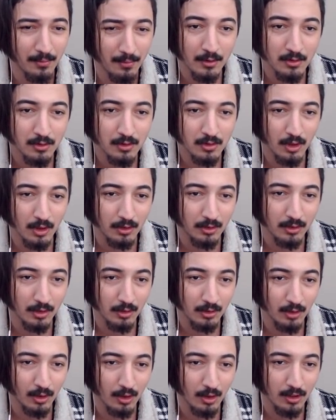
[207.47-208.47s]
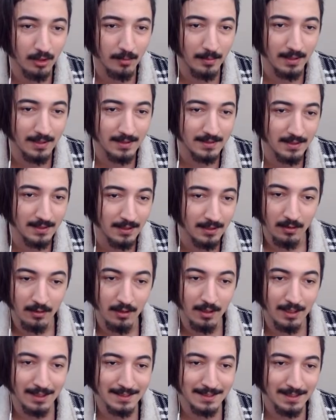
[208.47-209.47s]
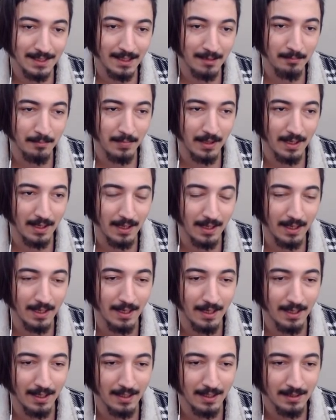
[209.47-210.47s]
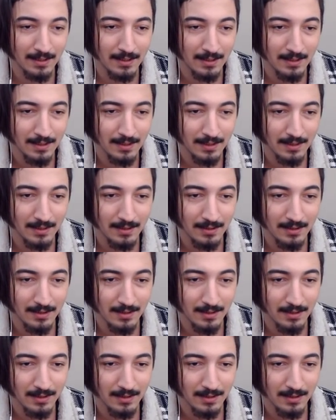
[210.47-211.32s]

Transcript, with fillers: Çok kötü oldu be Hasan. Hasan be. Yok abi yok ya.